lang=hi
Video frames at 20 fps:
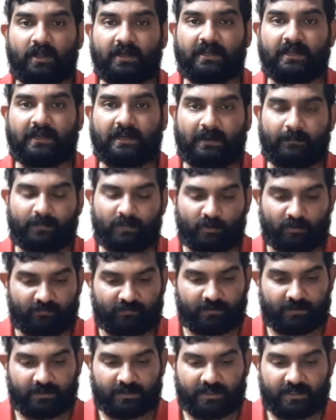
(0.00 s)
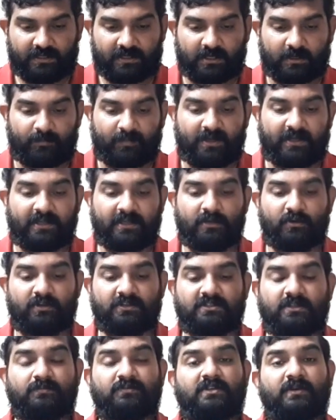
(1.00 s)
की रैपिड ऑफर नहीं कर पाएंगी और
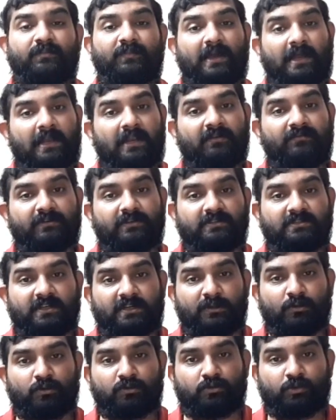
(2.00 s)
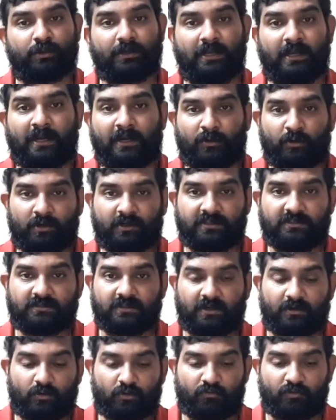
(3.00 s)
सबसे पहला फीचर है दोस्तों इलेक्ट्रॉनिक
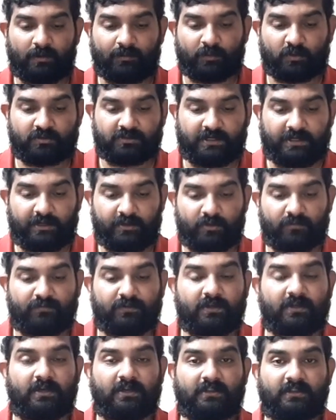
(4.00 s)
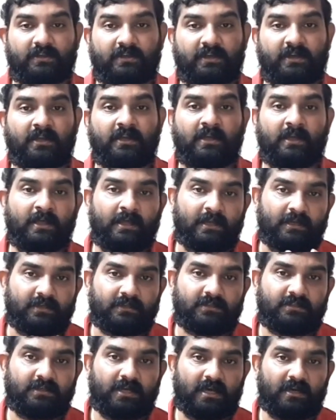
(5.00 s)
सनरूफ आपको सिटी ऑफर करती है
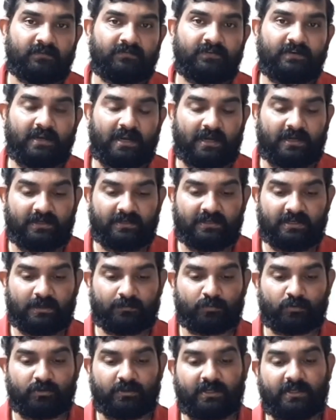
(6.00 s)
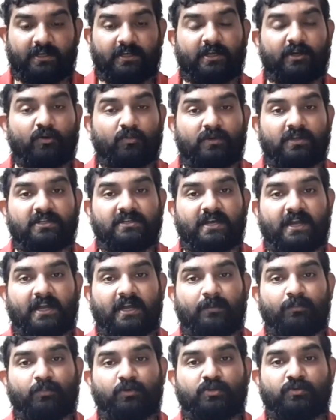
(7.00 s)
शार्क फिन एंटीना आपको देखने को मिल
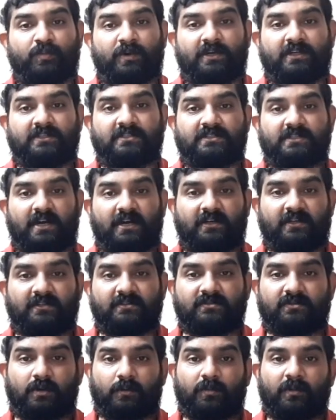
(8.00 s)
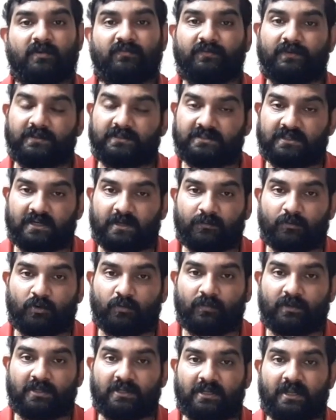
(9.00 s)
जाएगा पुश बटन स्टार्ट एंड स्टॉप का फीचर आपको
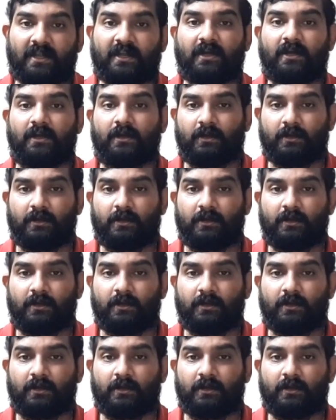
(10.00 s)
मिल जाएगा